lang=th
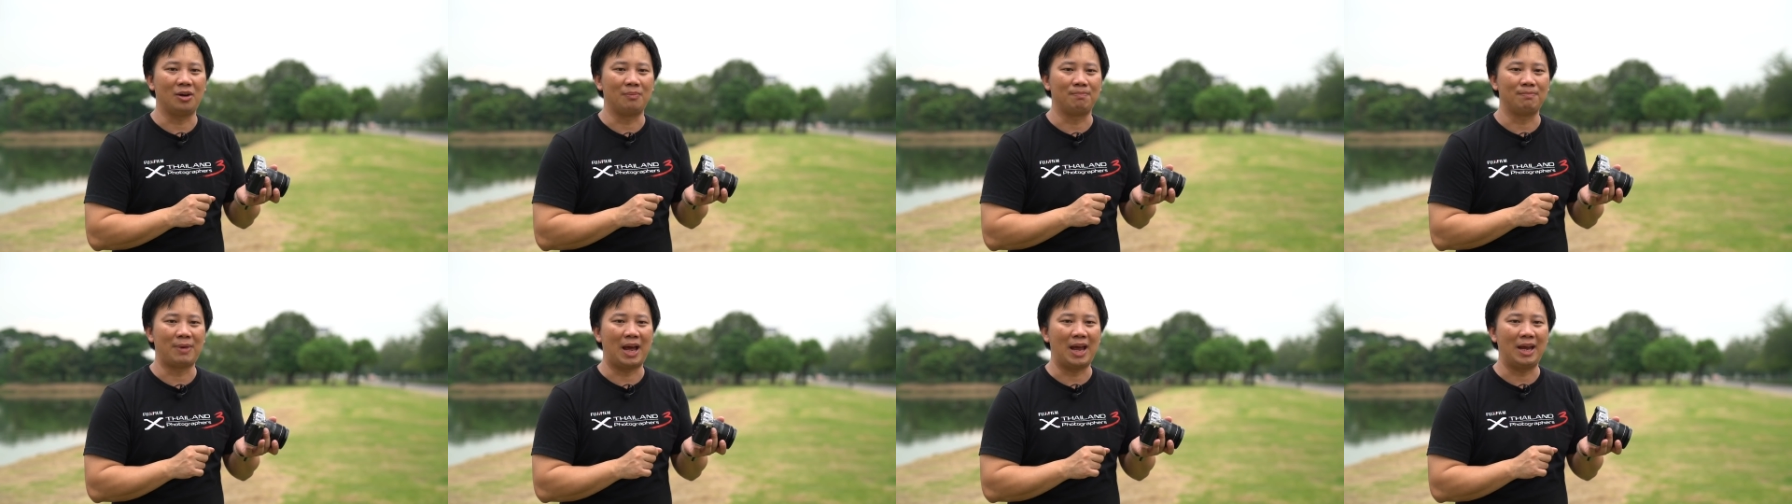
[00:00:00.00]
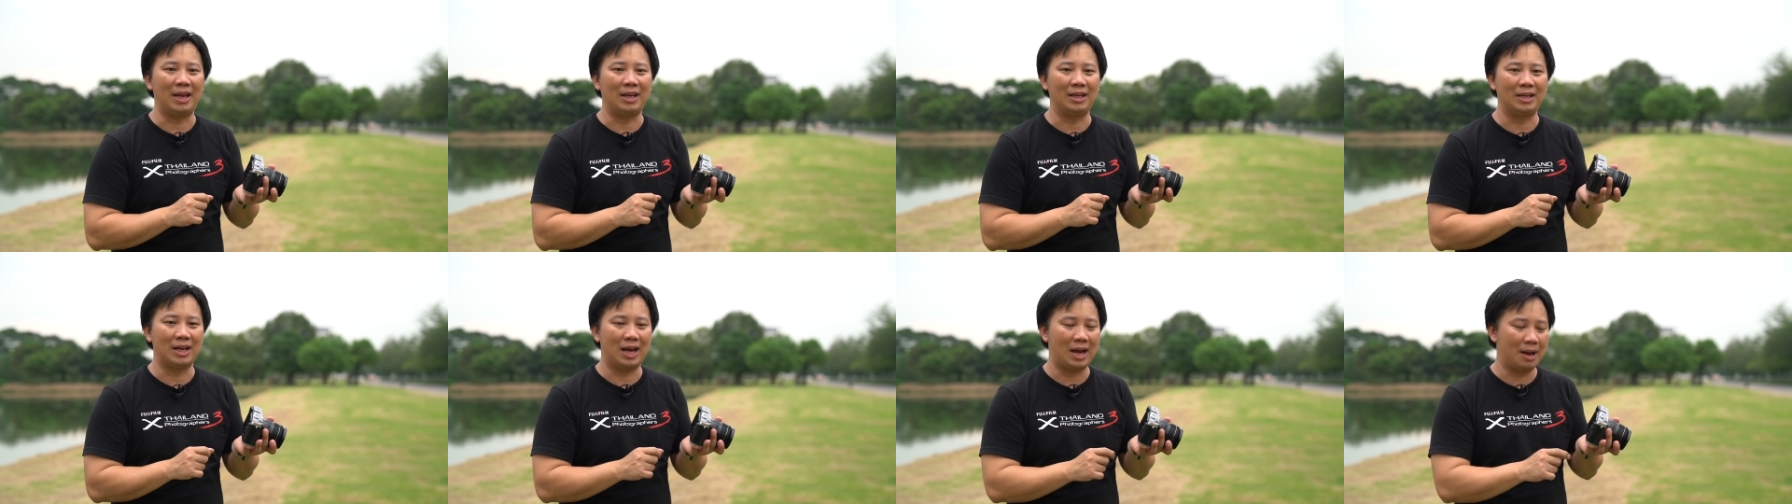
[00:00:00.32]
จอไป
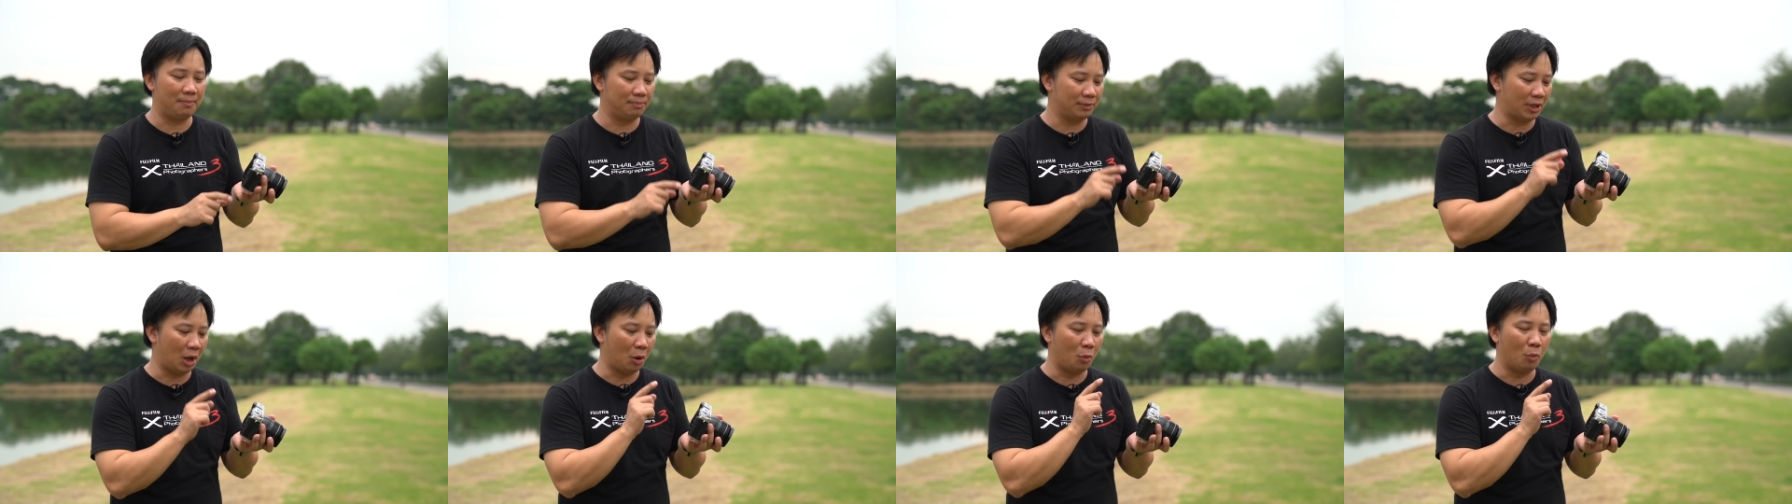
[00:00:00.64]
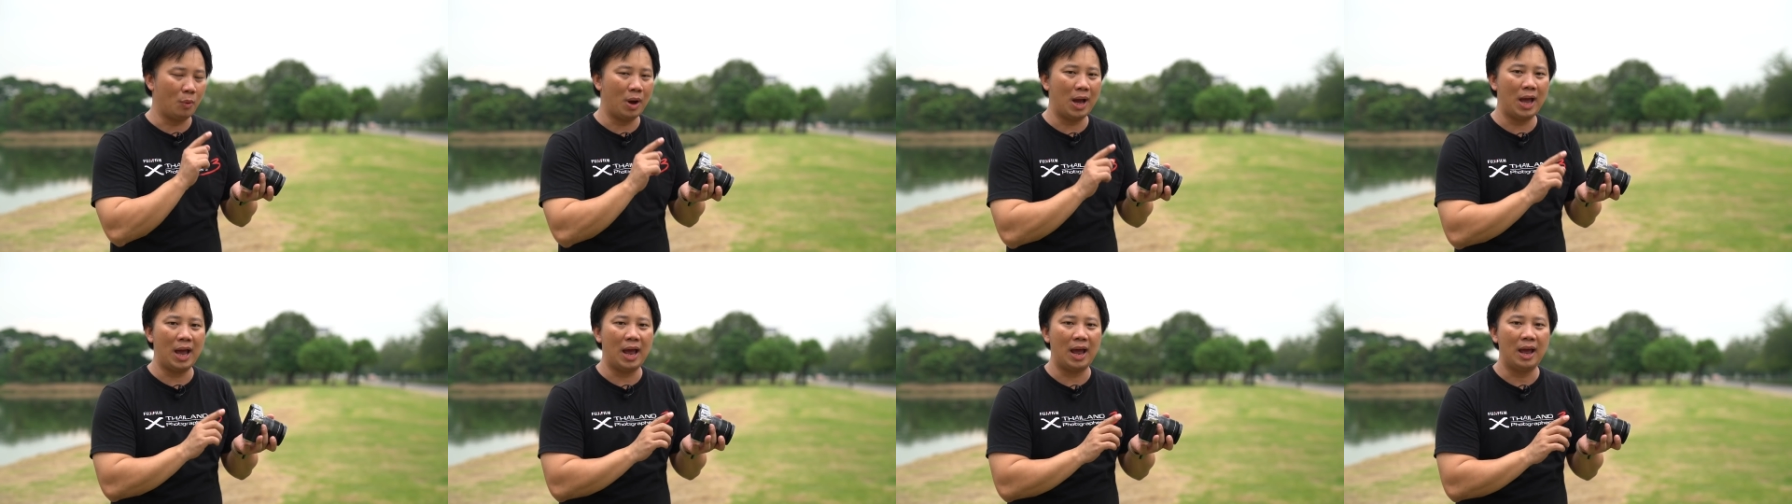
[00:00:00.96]
นะครับ แต่
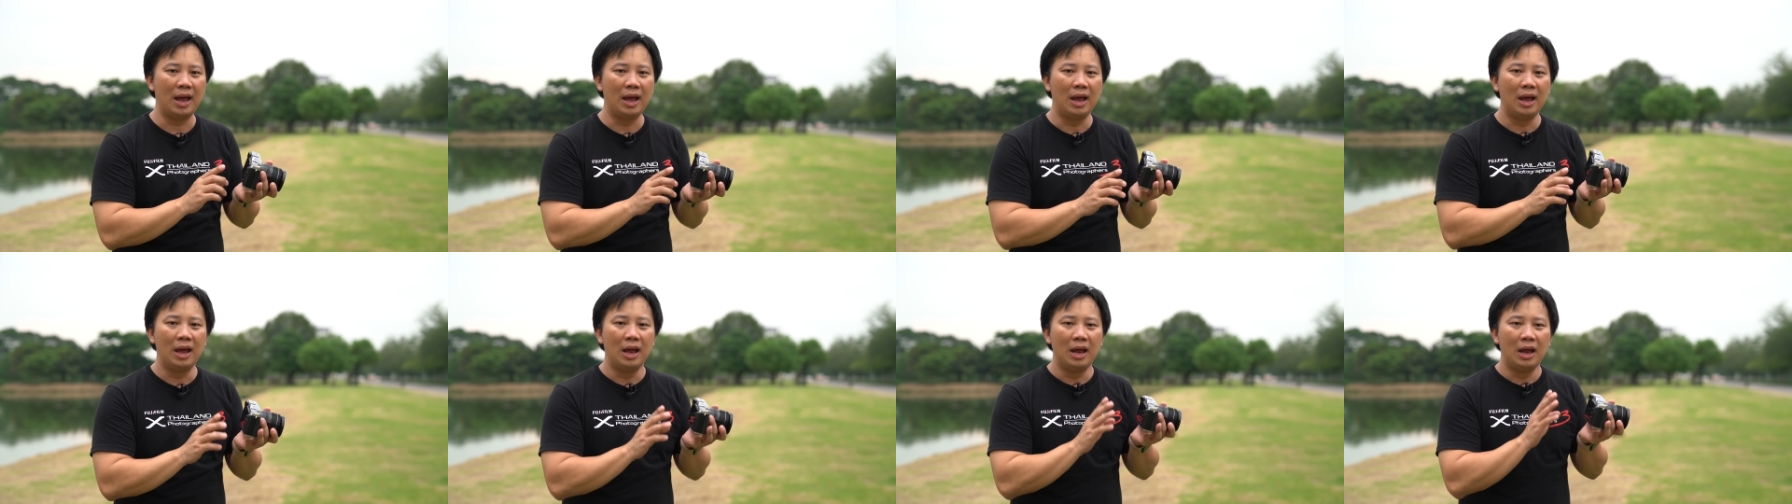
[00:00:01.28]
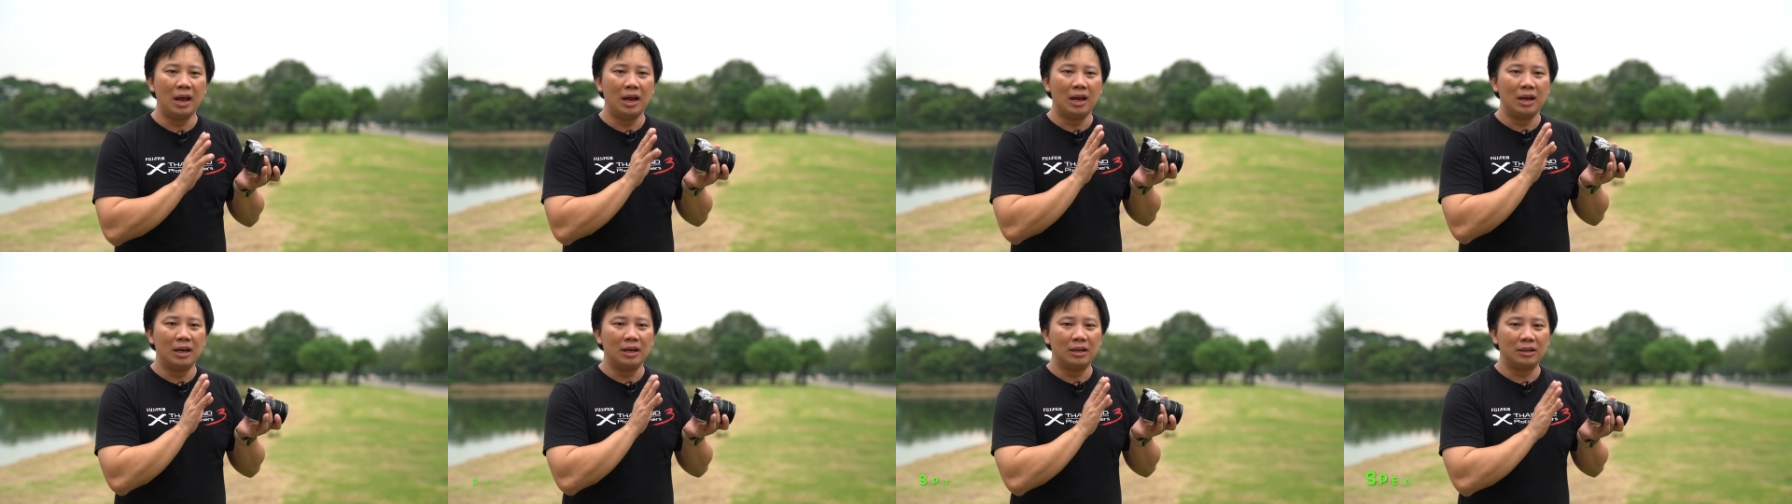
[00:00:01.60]
ว่า
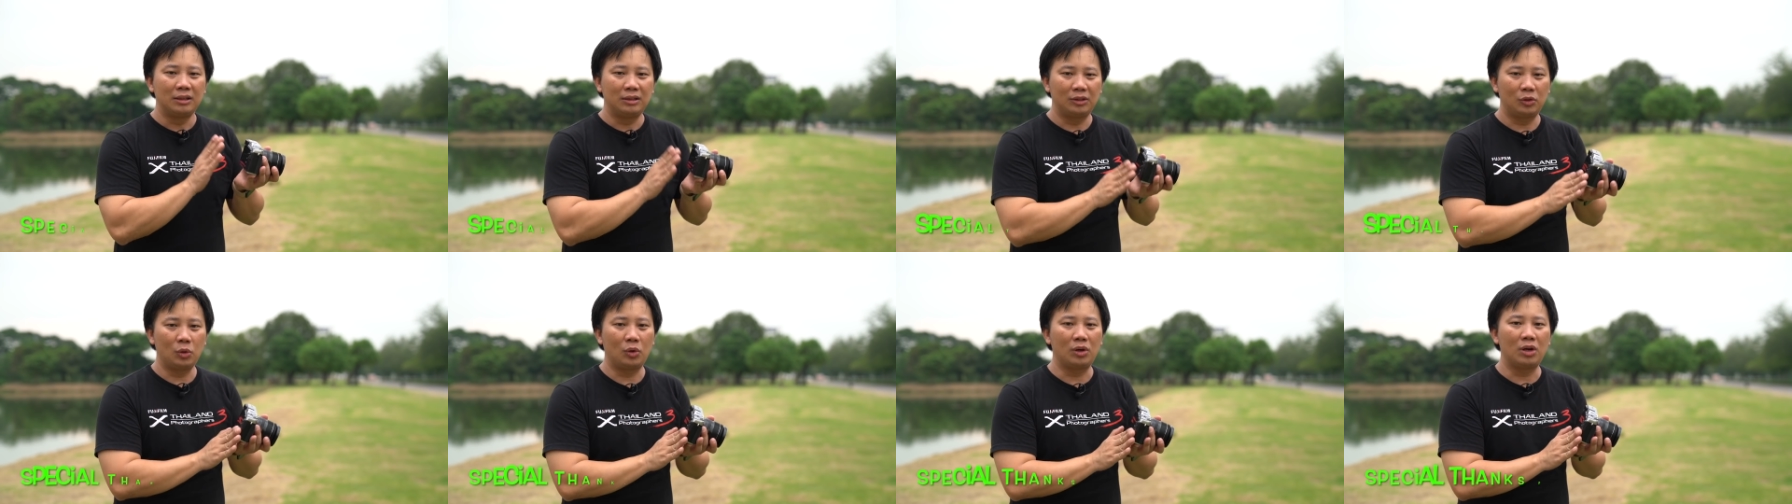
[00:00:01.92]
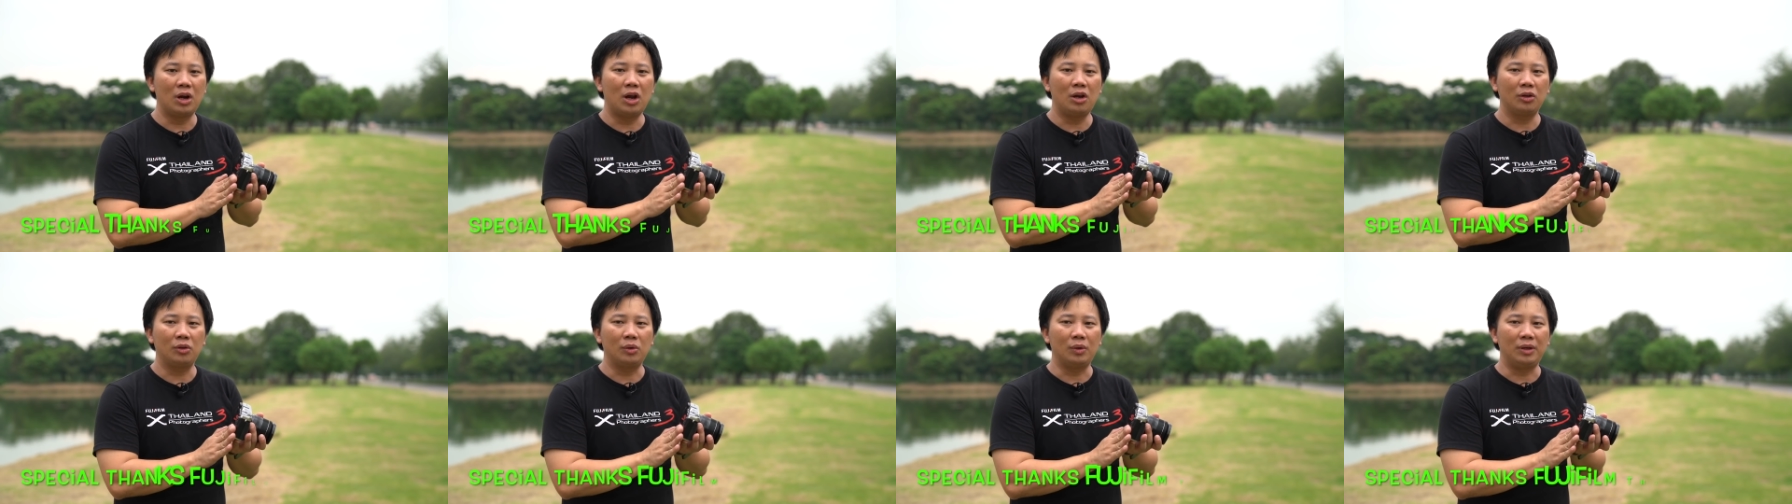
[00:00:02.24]
ตัว
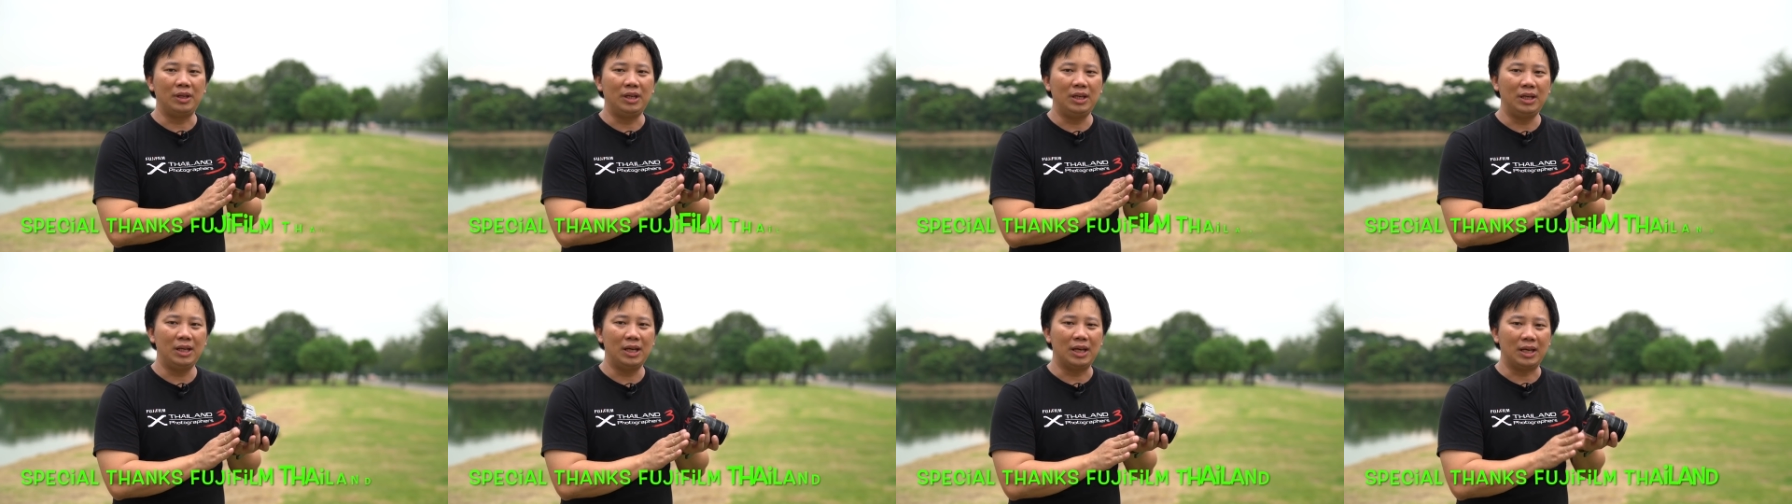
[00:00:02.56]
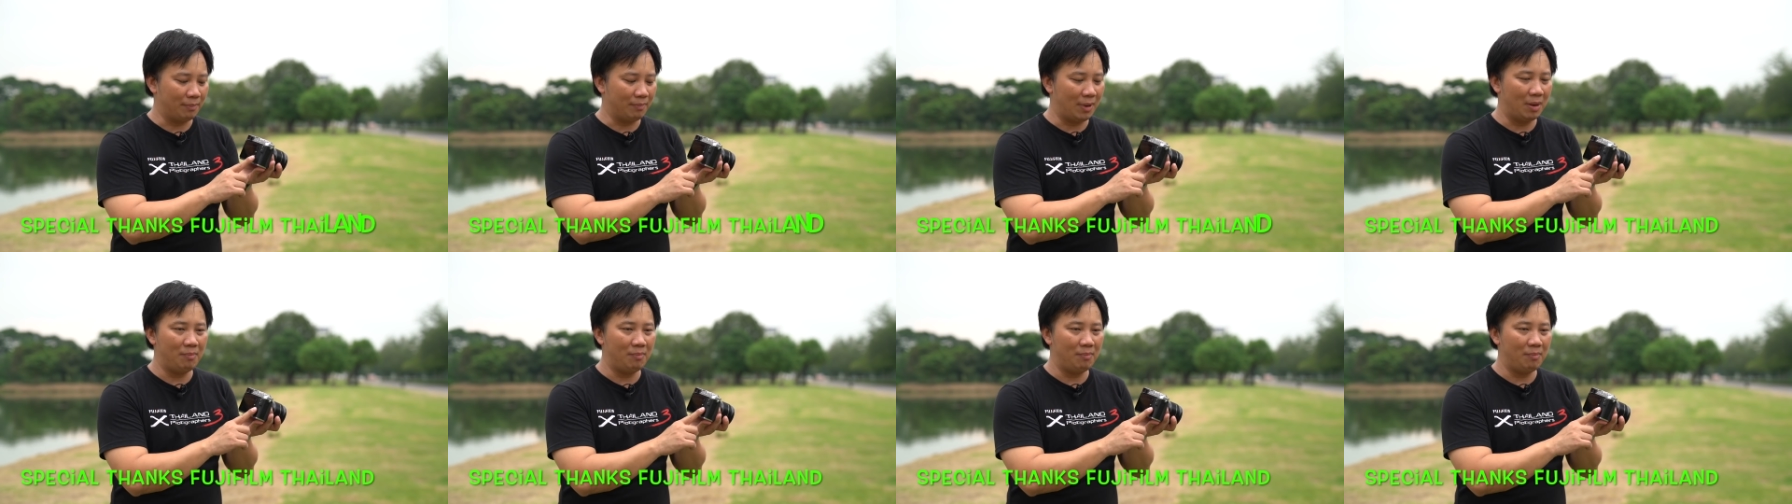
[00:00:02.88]
กล้องตัวนี้เนี่ย